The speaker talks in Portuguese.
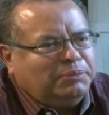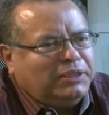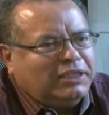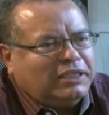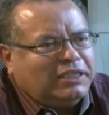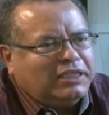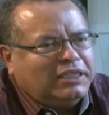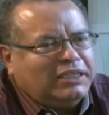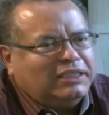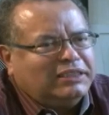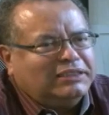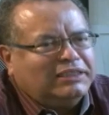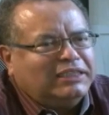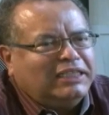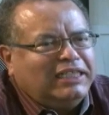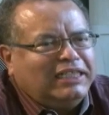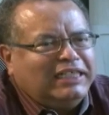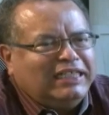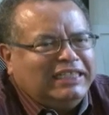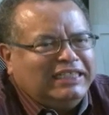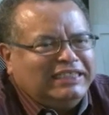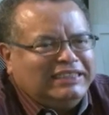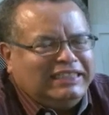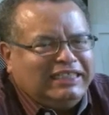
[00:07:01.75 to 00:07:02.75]
para que elas
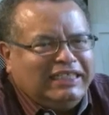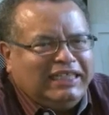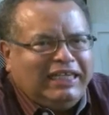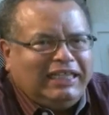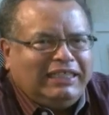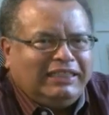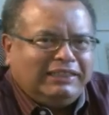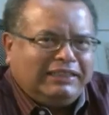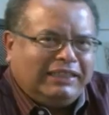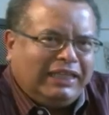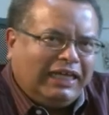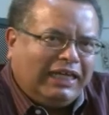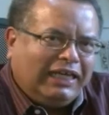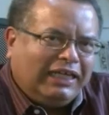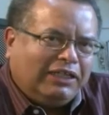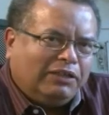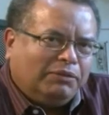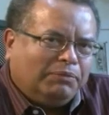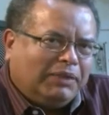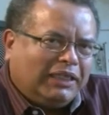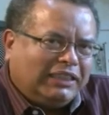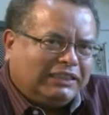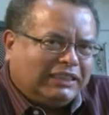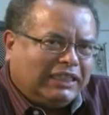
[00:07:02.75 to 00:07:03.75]
se reintegrem o
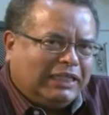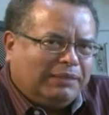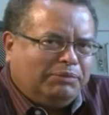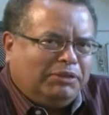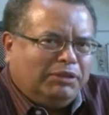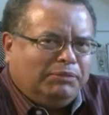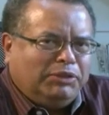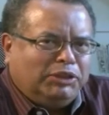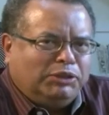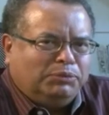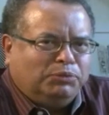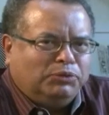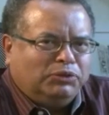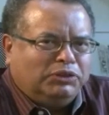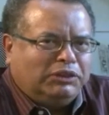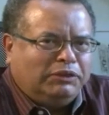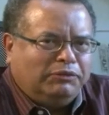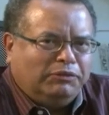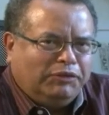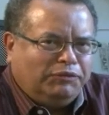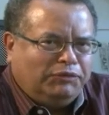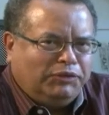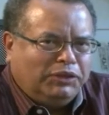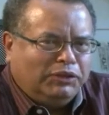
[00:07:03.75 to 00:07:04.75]
mais rapidamente
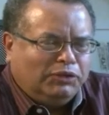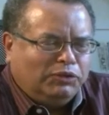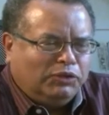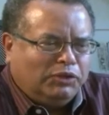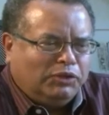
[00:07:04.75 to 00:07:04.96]
possível Sim. à vida